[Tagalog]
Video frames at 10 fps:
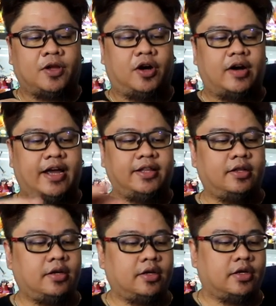Alright.
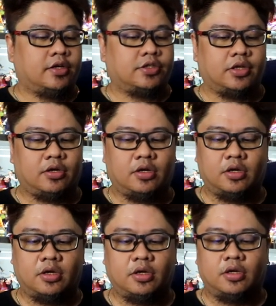
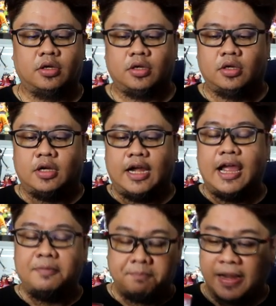So,
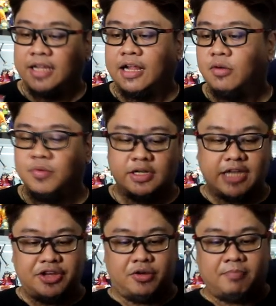Ayan, pakita ko muna
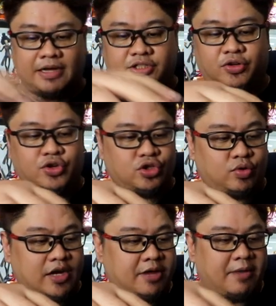sa inyo yung box. No?
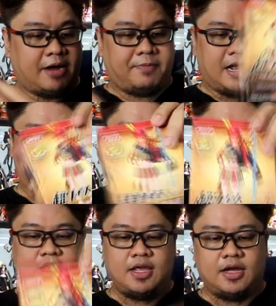Usually, mga
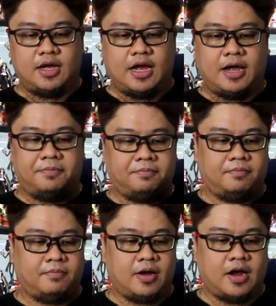papi,
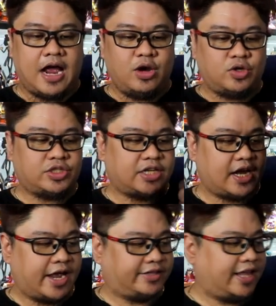um, halos
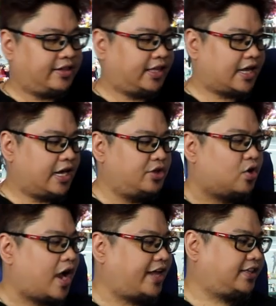identical
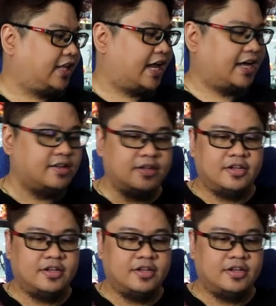yung height nila.